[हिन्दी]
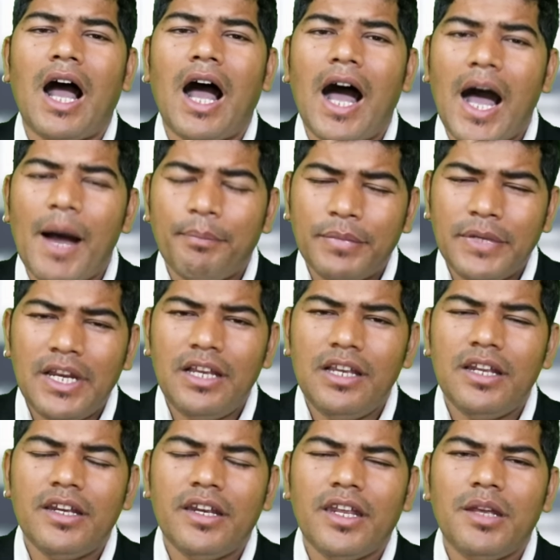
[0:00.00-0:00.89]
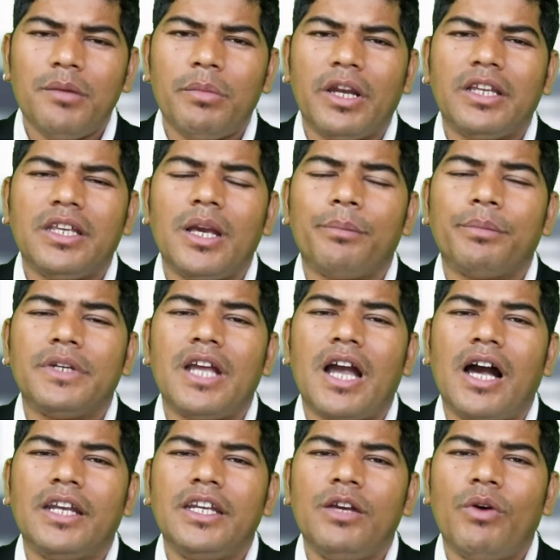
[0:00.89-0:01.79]
आपने लिए नहीं बल्कि अपने
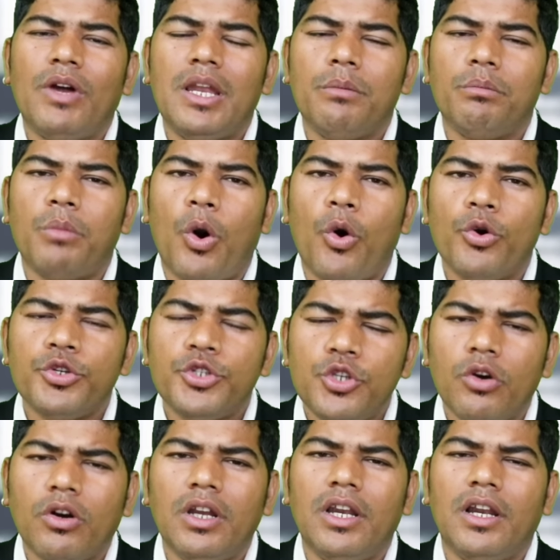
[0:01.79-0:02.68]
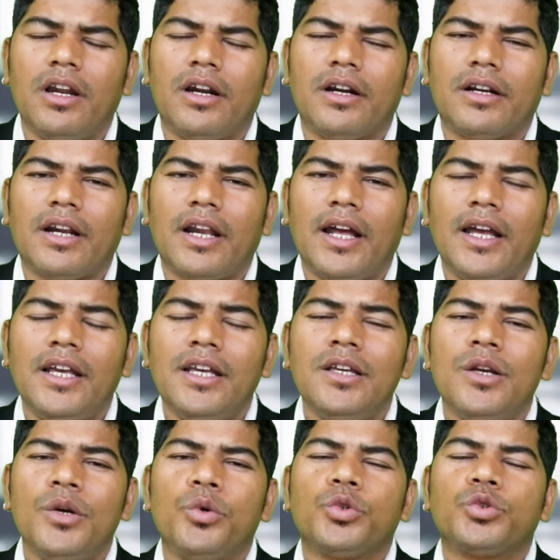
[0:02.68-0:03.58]
आने वाले भविष्यों के लिए लड़ रहा है
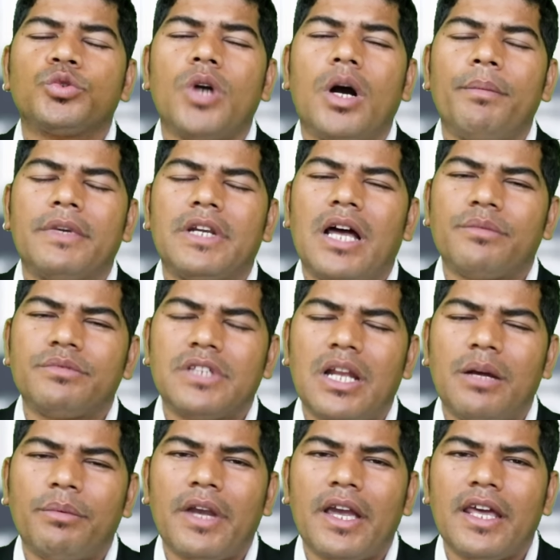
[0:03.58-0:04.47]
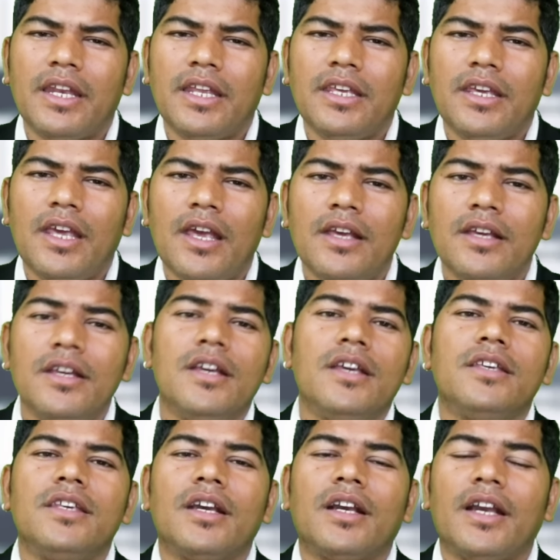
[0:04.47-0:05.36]
उसको आप नाप शनाप कह रही हैं
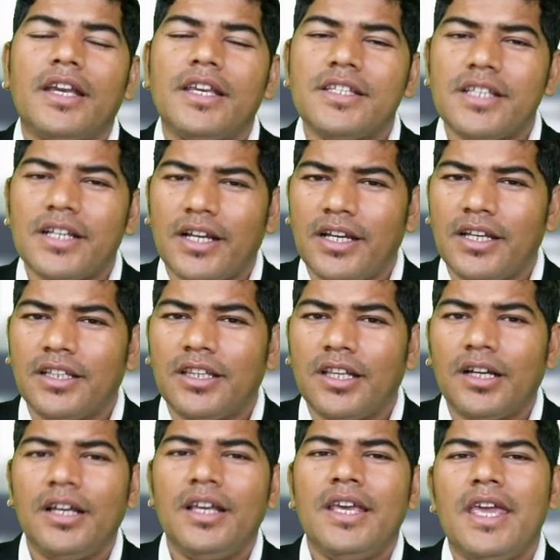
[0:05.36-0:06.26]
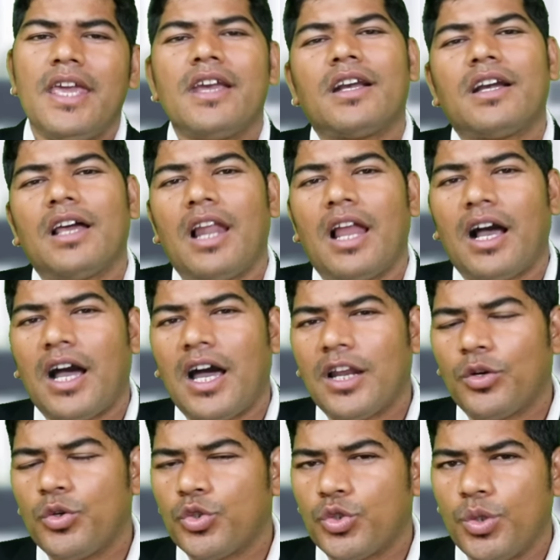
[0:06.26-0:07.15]
ये कहीं से कहीं तक एक
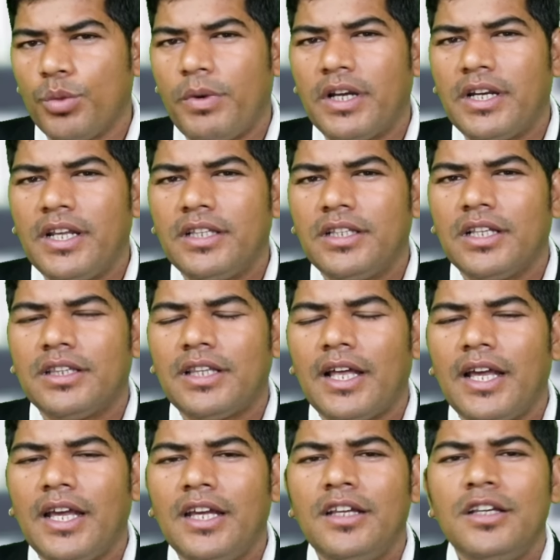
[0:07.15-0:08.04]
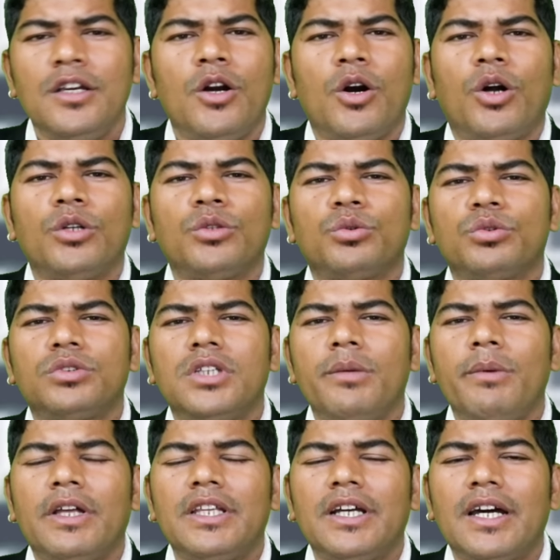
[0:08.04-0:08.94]
कलाकार को शोभा नहीं देता है और
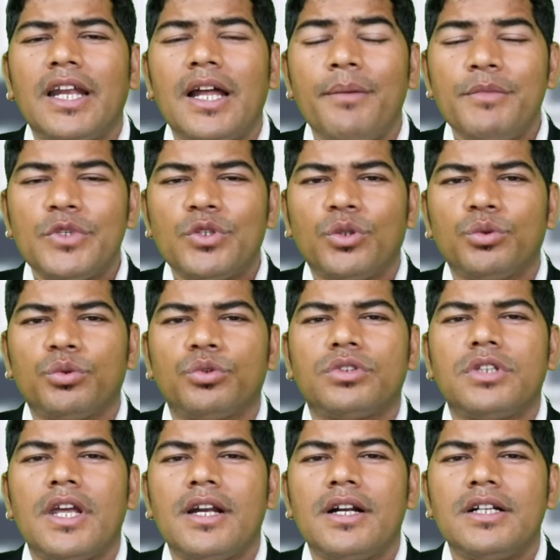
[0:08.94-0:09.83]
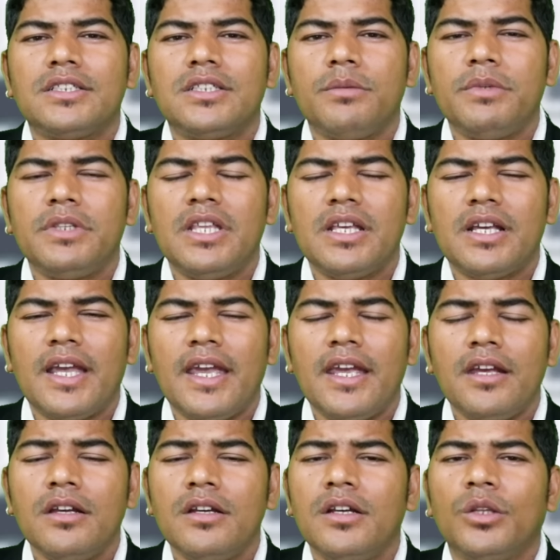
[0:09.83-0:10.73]
दूसरी बात अगर हम इसको दूसरे एंगल से भी
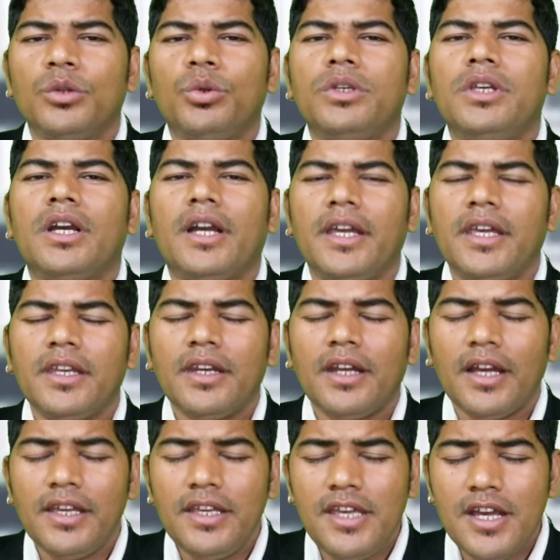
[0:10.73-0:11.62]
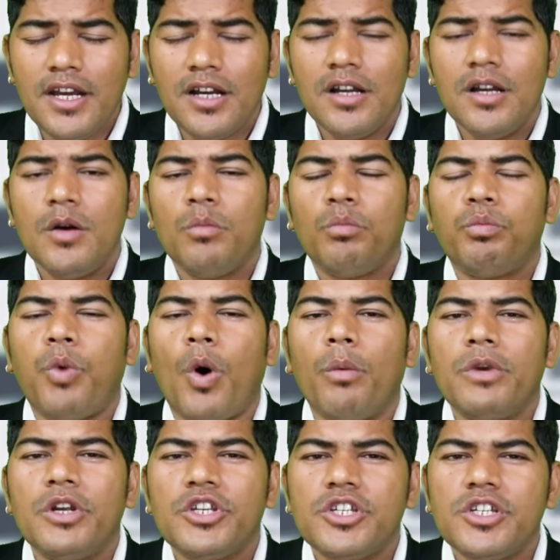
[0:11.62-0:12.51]
देखें तो ये कहीं ना कहीं एक
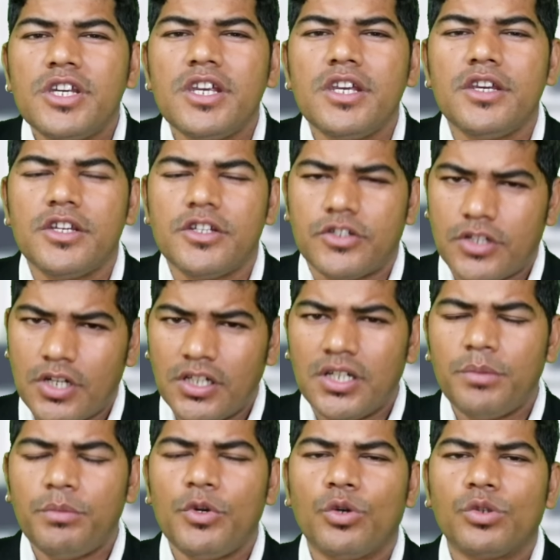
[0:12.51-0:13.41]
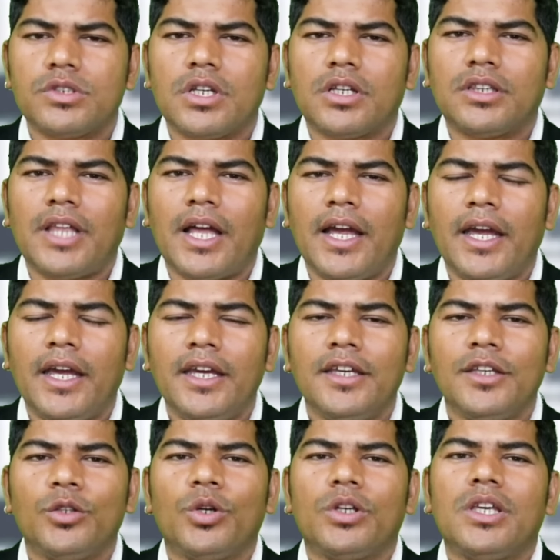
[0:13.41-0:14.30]
पब्लिसिटी स्टंट भी हो सकता है
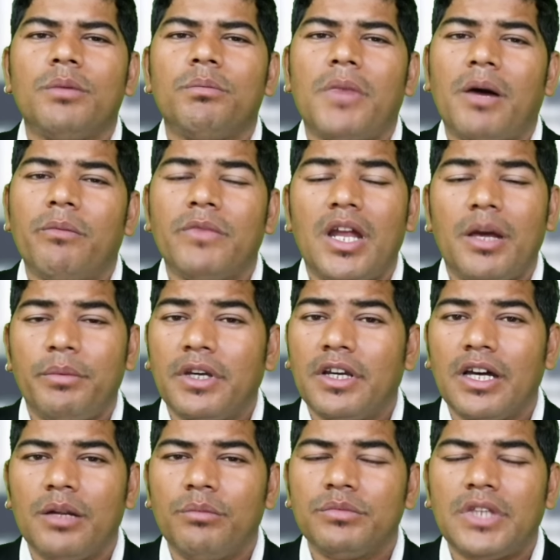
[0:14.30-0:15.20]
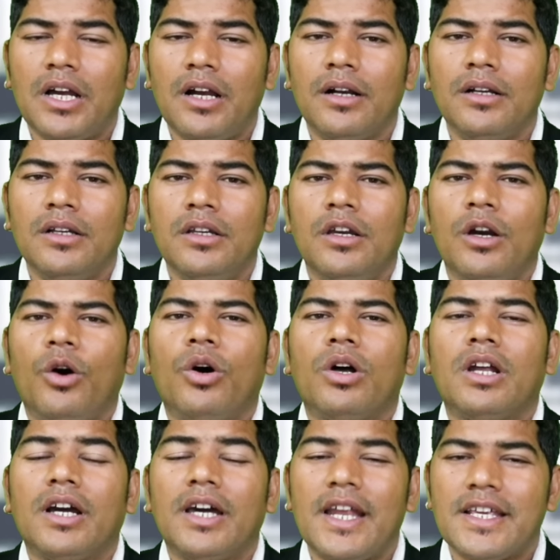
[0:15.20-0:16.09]
क्योंकि मामला अभी गर्म था
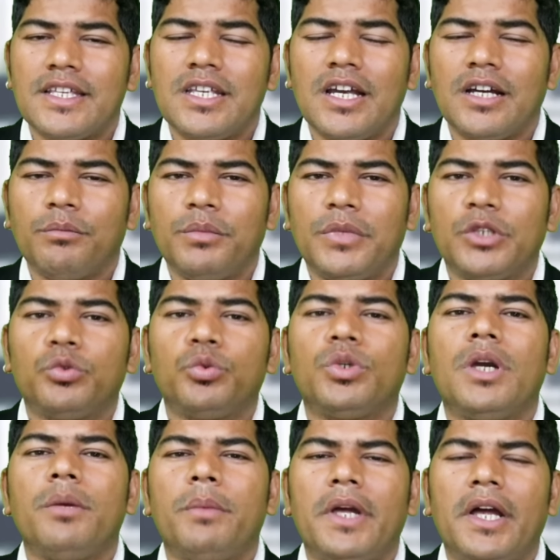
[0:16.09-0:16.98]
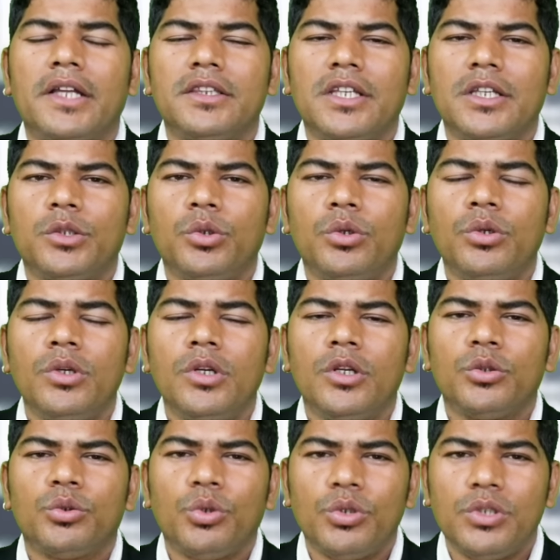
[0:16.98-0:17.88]
और अगर ऐसे बेतुके बयान दे दो
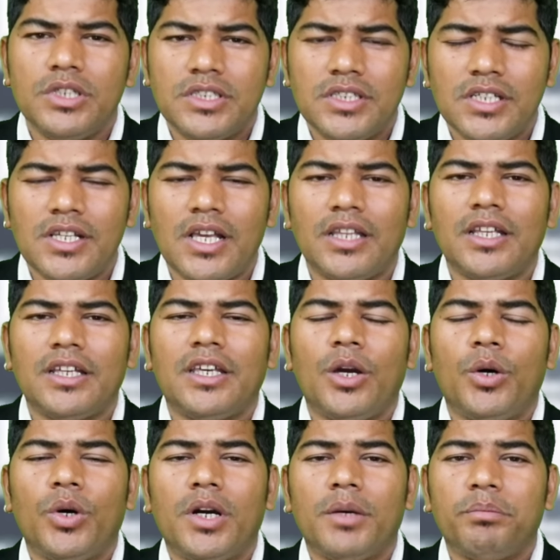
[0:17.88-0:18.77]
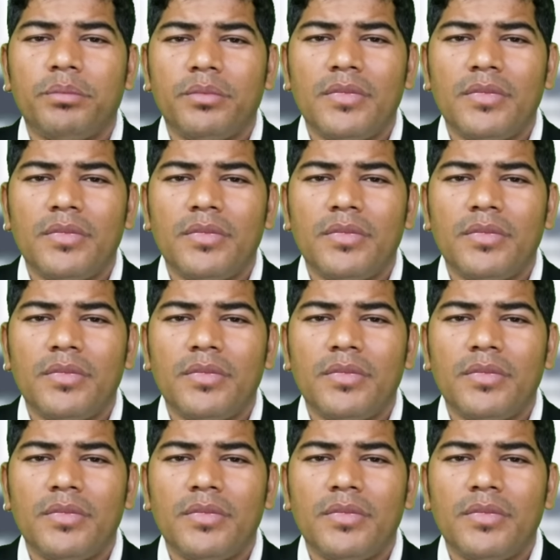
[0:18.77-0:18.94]
तो इससे ज़्यादा क्या होगा